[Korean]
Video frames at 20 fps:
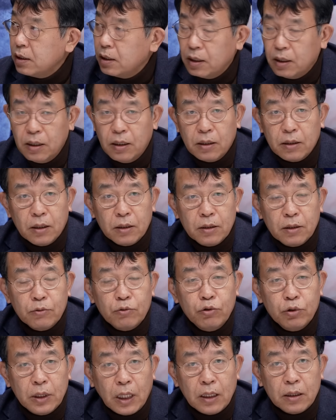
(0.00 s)
이런 어떤
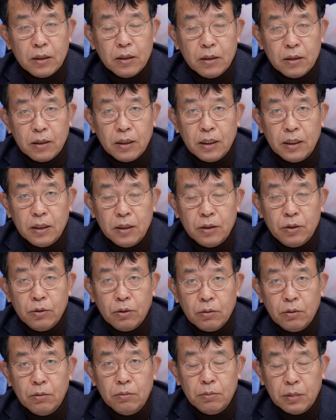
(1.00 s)
구상들이
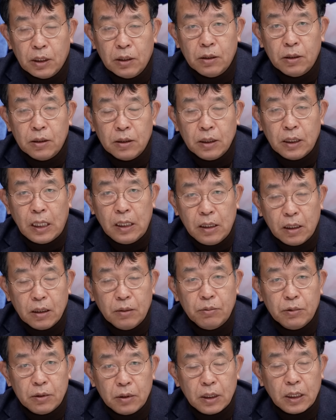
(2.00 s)
조금 더 탄력이
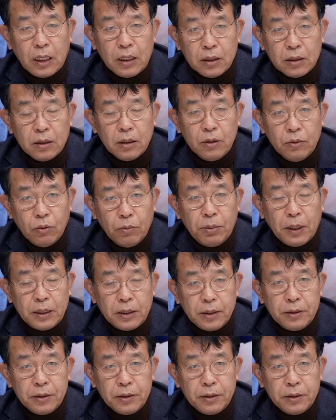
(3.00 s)
붙을 가능성이 높아지죠.